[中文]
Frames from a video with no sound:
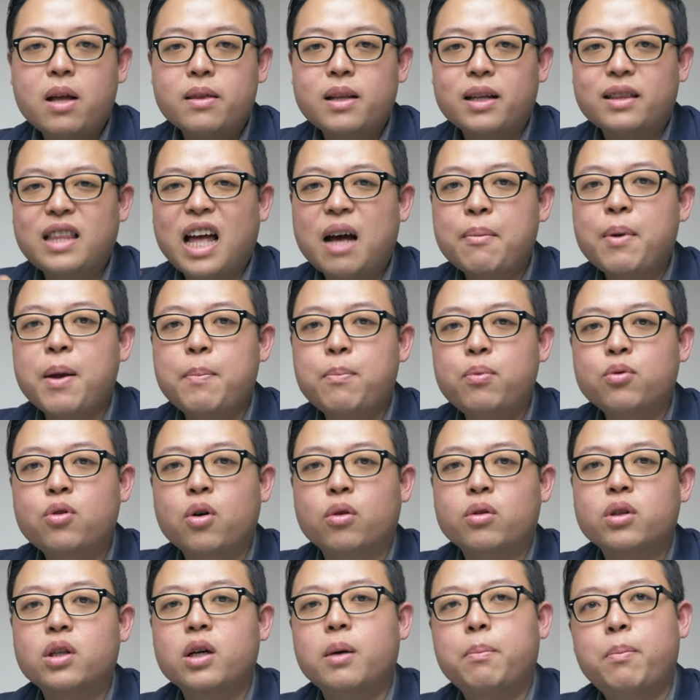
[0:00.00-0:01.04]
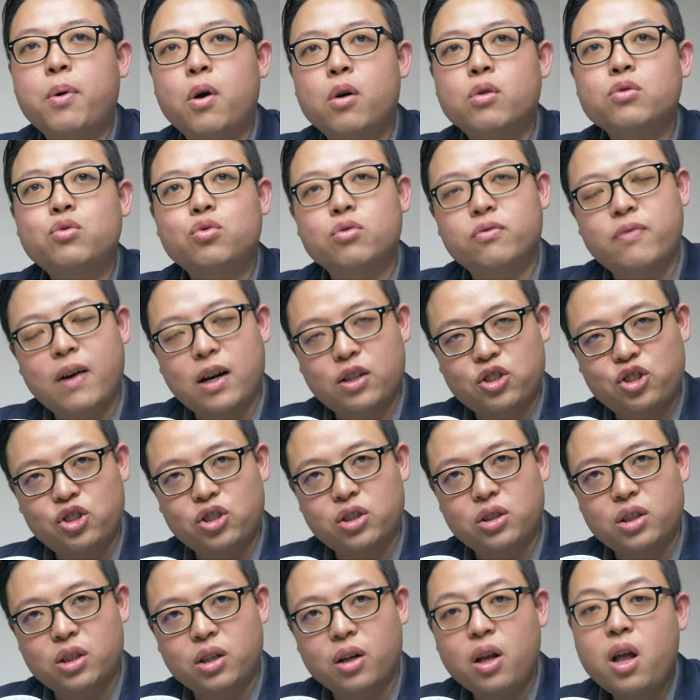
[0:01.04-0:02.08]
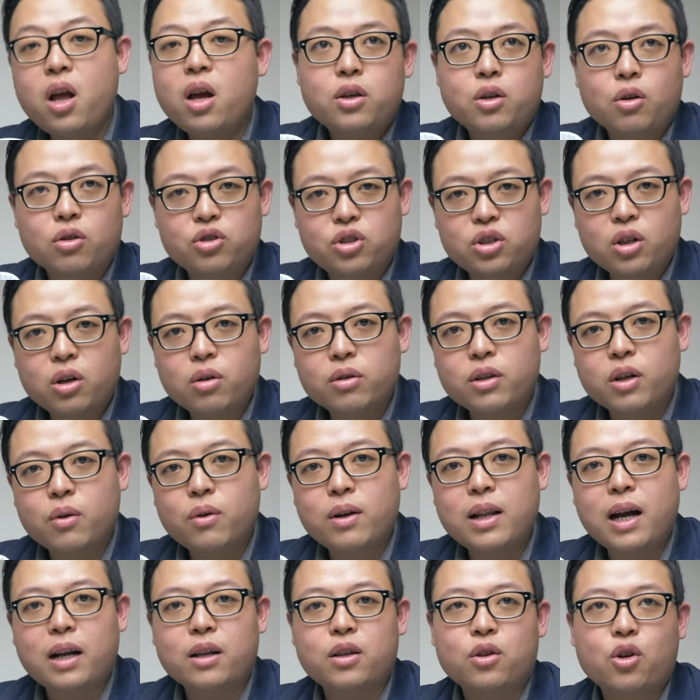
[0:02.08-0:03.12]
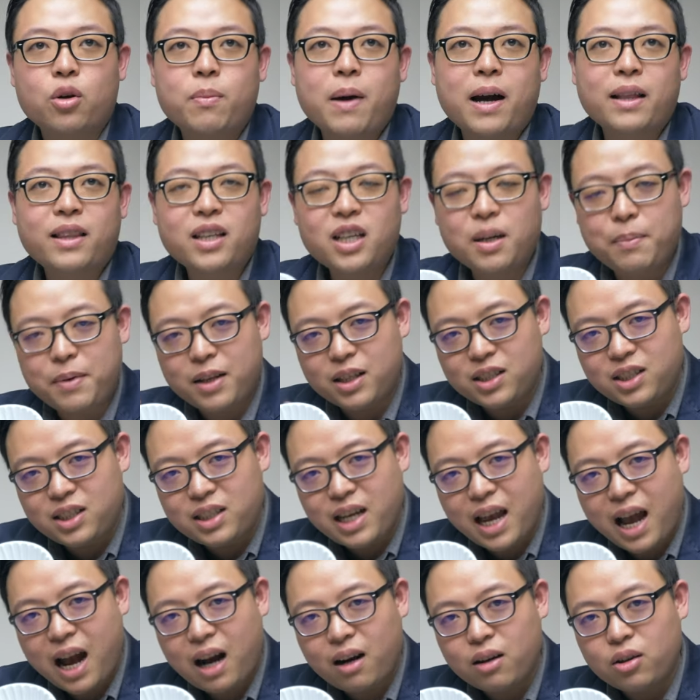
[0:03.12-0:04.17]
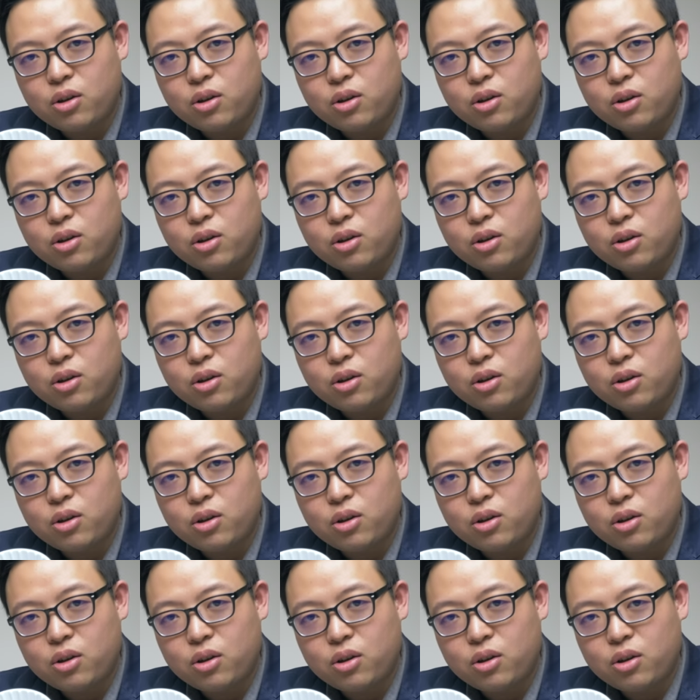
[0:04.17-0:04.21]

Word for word: 那搭配不同的烹煮方式呢，有时候呢会让你牛排特别的香，